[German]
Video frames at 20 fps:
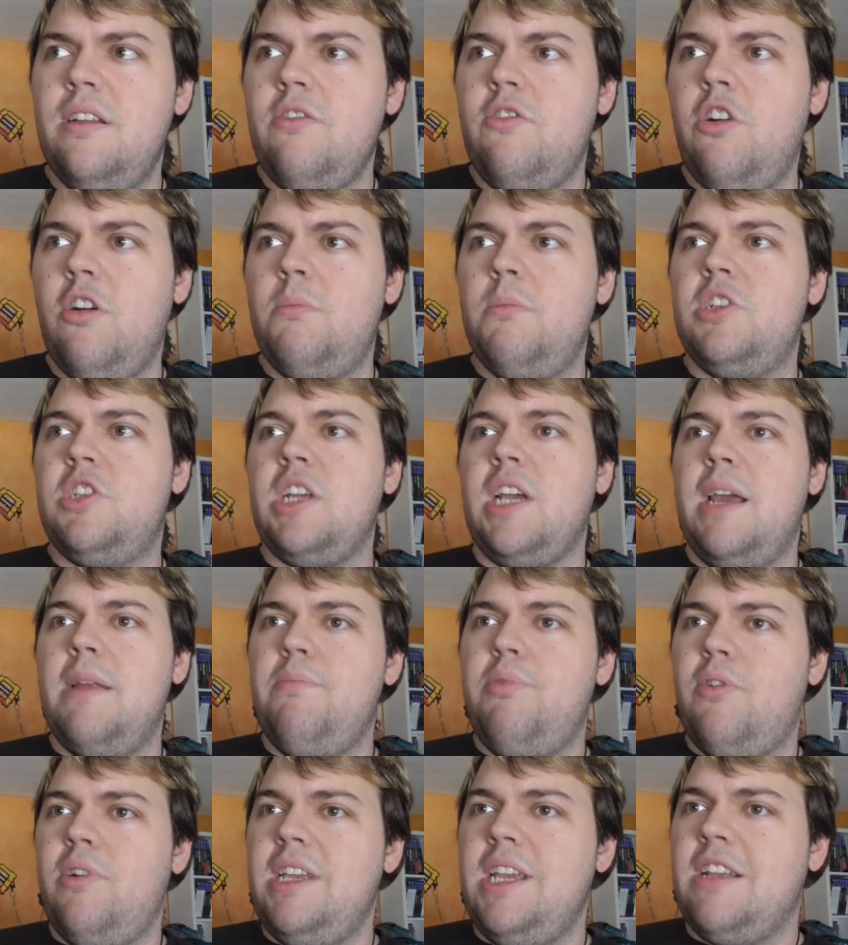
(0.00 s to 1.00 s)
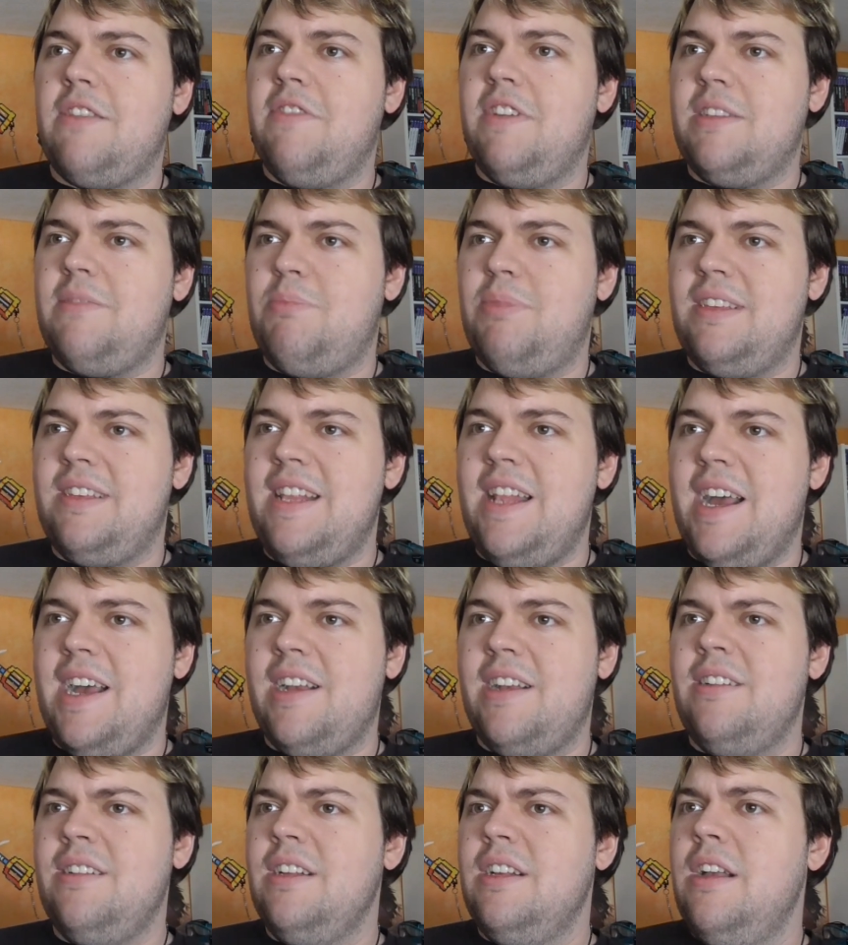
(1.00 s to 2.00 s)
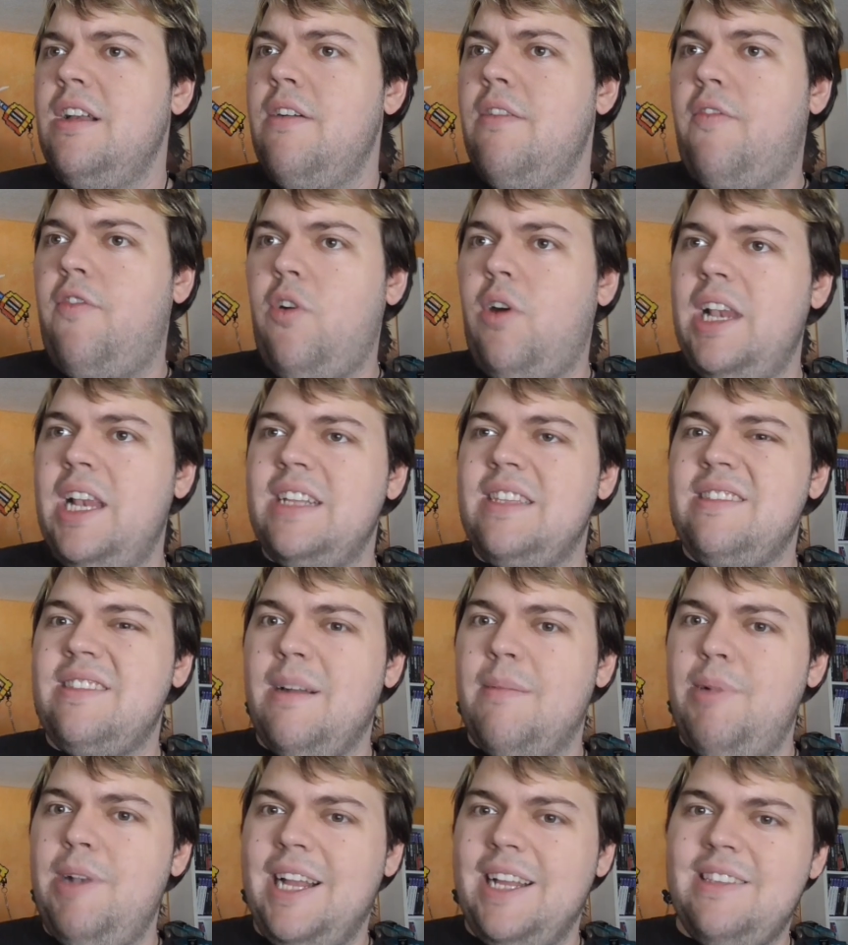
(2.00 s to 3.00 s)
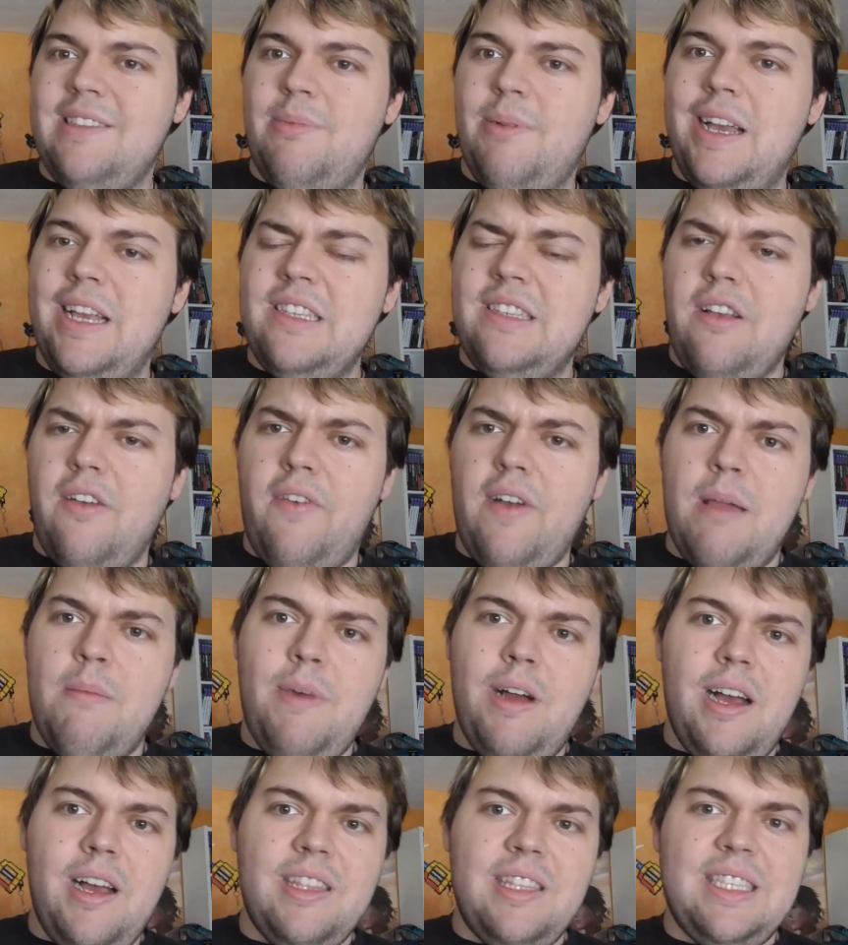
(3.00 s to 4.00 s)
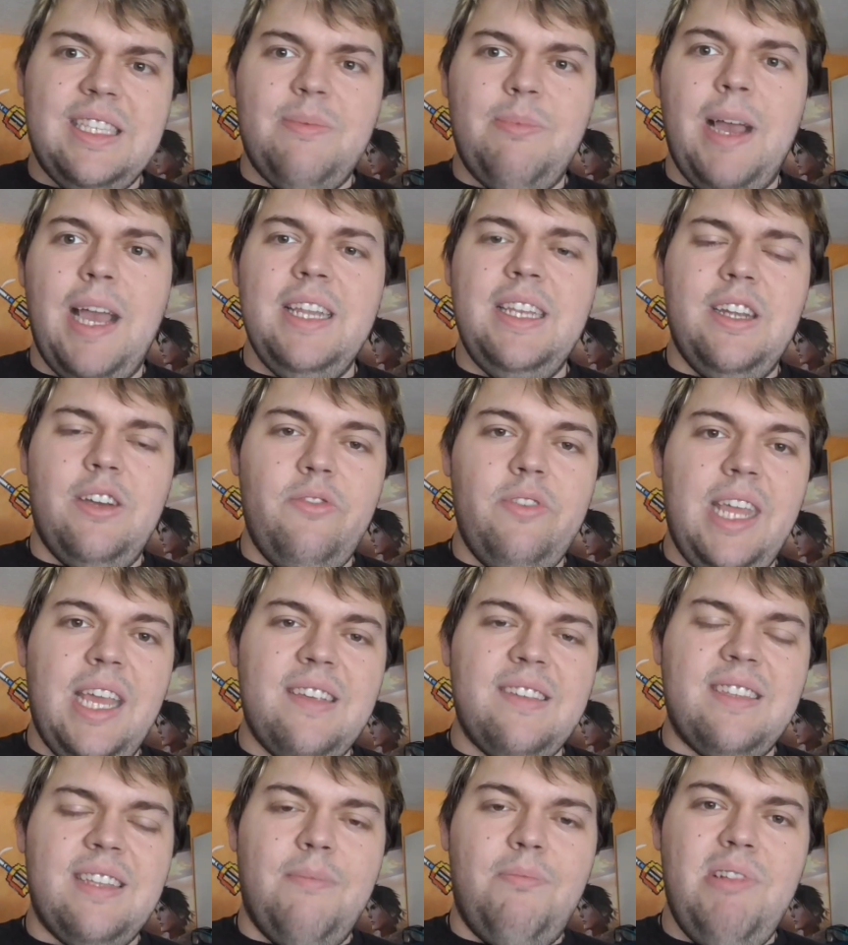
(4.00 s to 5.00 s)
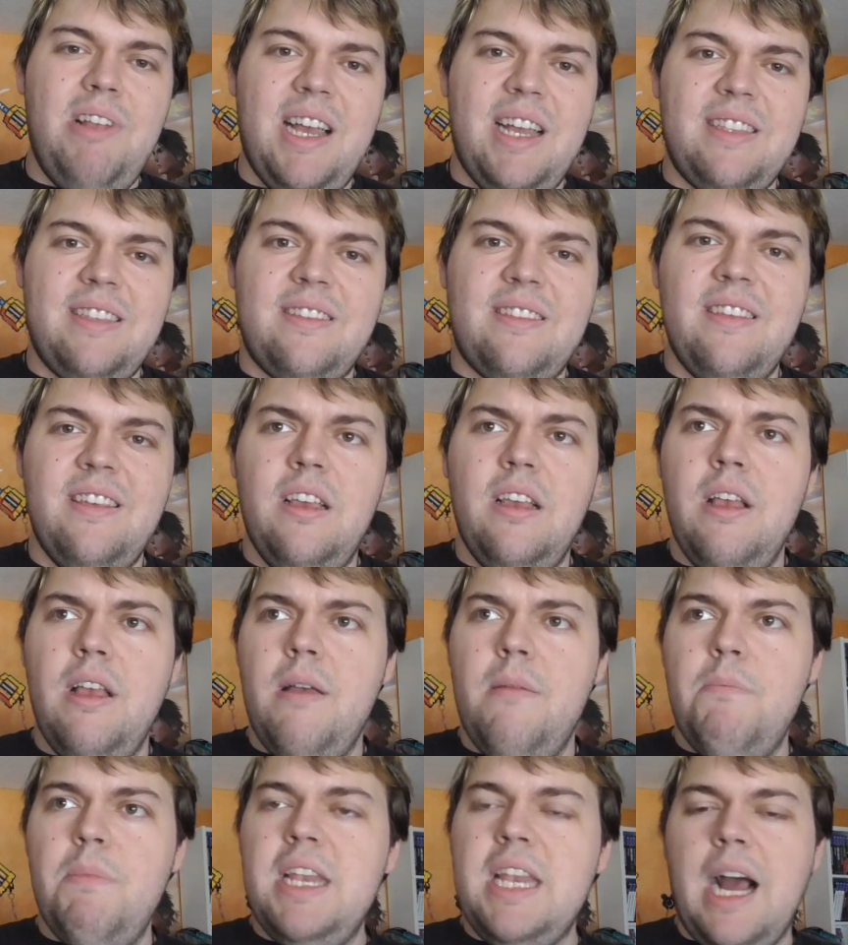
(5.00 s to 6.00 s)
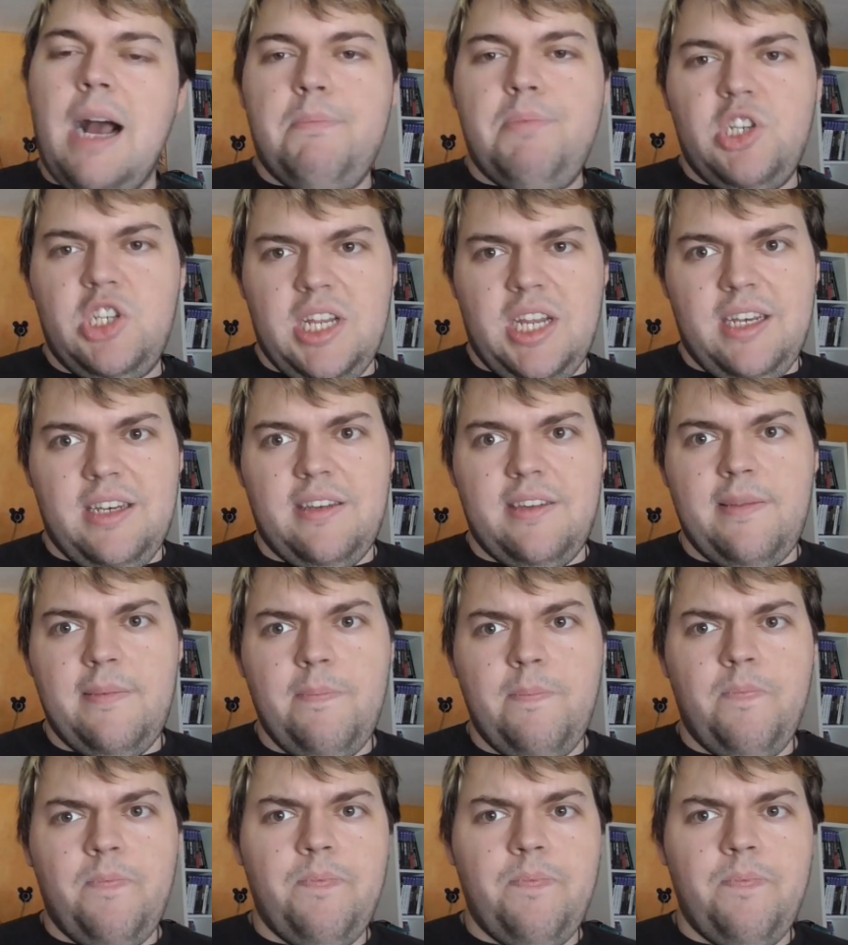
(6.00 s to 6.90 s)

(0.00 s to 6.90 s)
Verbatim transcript: komisch, ein Projekt, was bislang vorletzter Platz war, ist auf einmal zweiter und erster Platz mit Abstand.